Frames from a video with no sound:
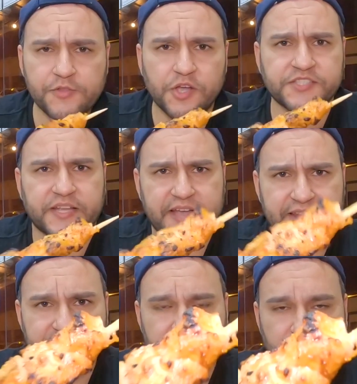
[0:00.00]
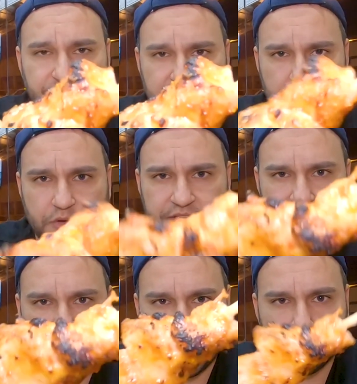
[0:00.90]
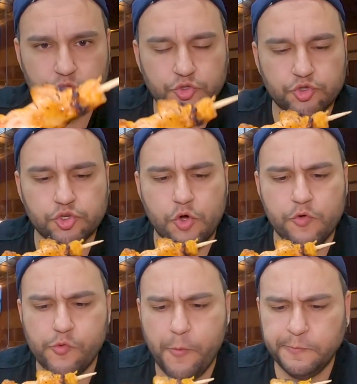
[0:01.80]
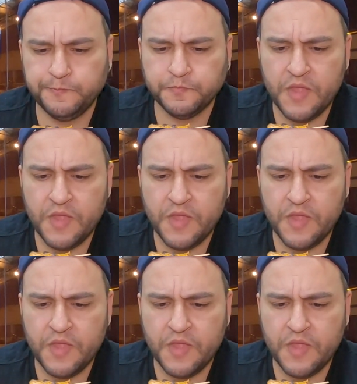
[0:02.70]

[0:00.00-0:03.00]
Nossa, cara, esse de frango aqui tá muito show, viu?